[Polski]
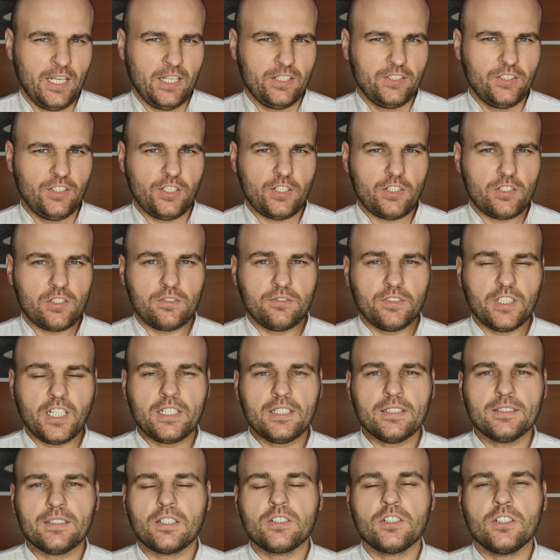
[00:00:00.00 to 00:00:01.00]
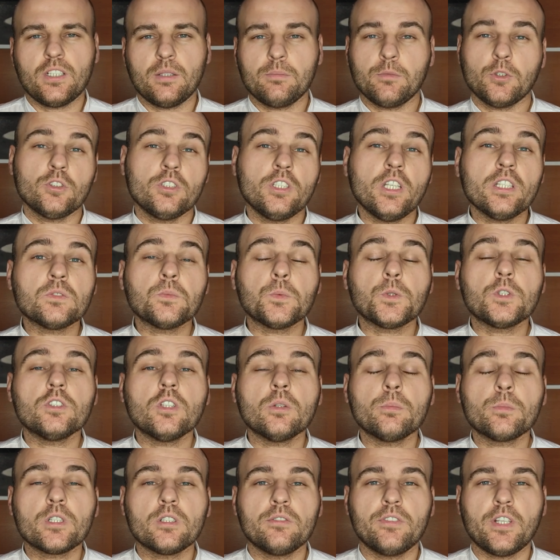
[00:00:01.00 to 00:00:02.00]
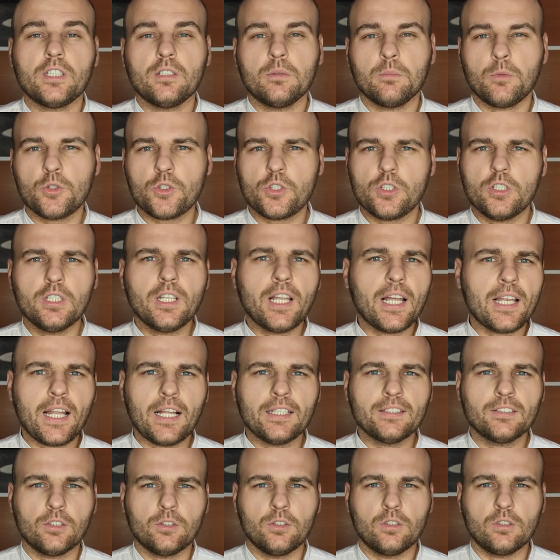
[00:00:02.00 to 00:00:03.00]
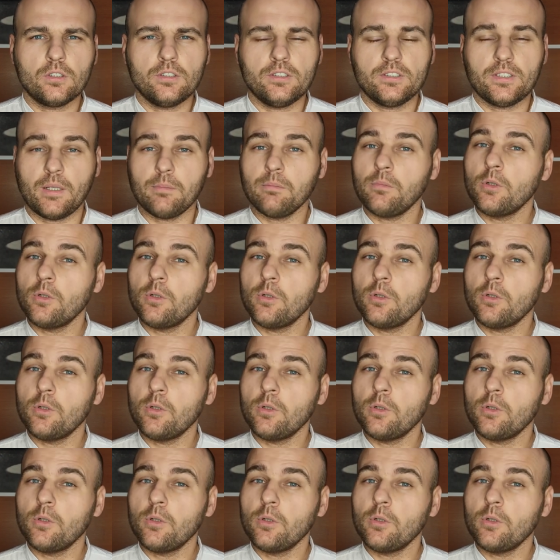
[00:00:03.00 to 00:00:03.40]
Dzisiejsze wydanie zaczynam od niezbyt dobrych wiadomości dla Lando Norrisa,